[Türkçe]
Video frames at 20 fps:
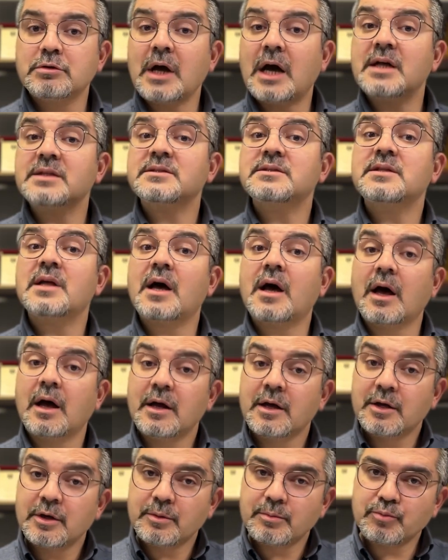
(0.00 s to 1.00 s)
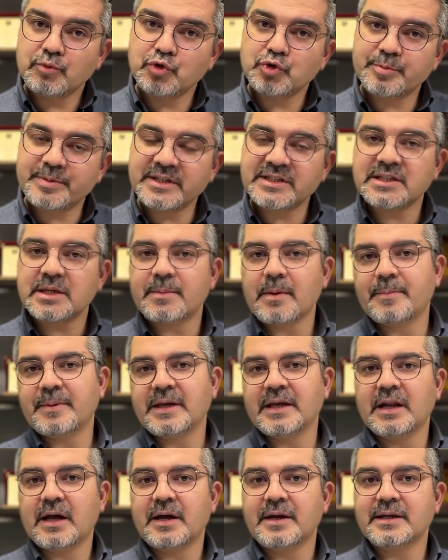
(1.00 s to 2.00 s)
Hatta mücbir sebep
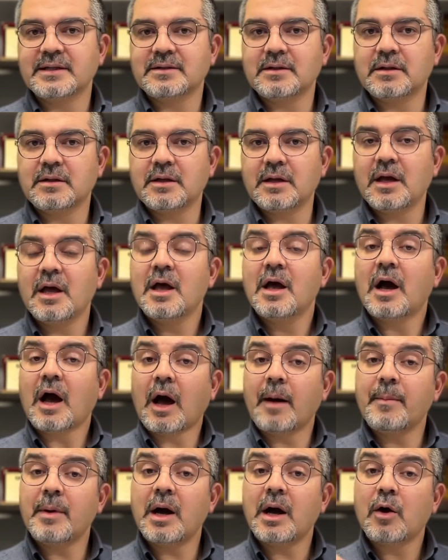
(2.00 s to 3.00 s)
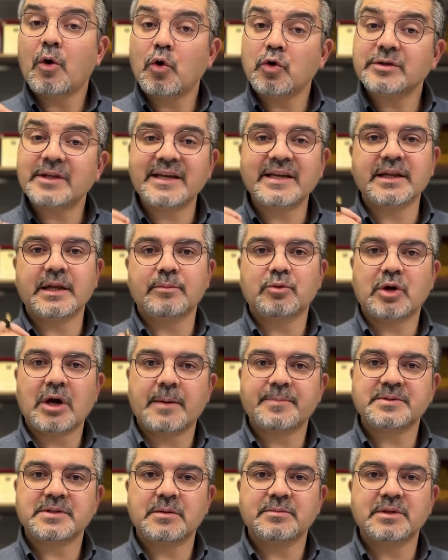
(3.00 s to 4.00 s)
ilan edildi ama o da yine bu
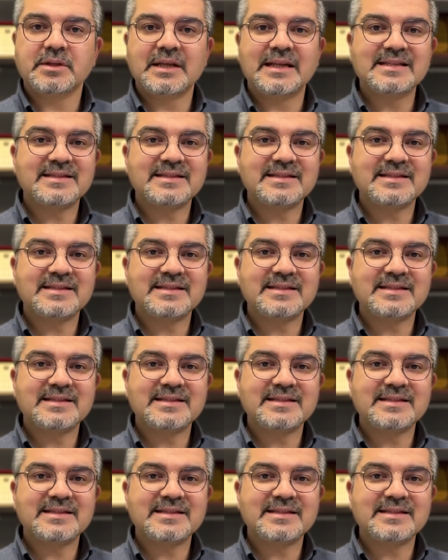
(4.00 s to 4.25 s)
kapsamda değil.